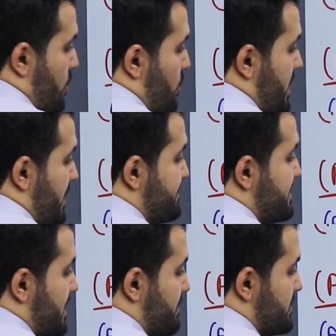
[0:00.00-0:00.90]

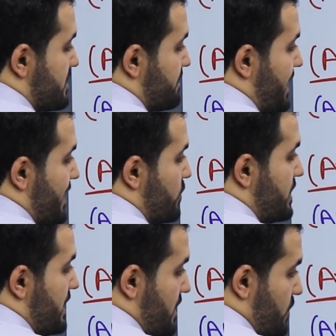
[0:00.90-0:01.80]
ونفس ده بالظبط
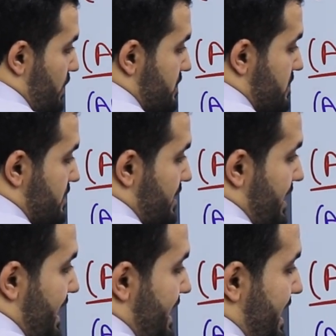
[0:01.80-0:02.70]
هيكون ايكوالز
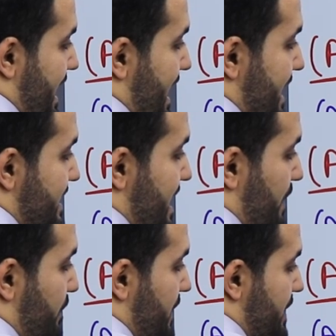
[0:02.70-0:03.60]
الاي
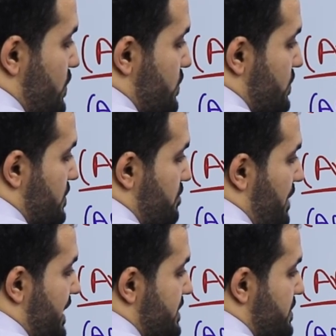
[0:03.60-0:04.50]
دبليو
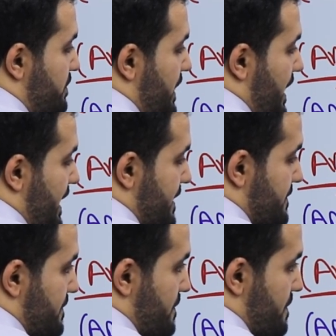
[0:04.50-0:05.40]
ملتبلاي
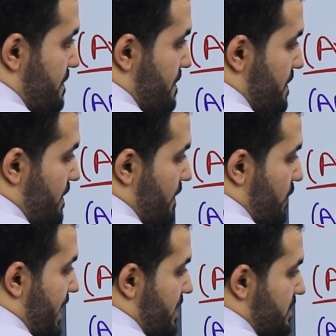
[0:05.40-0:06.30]

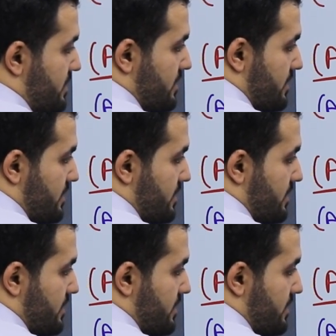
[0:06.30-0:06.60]
اوكي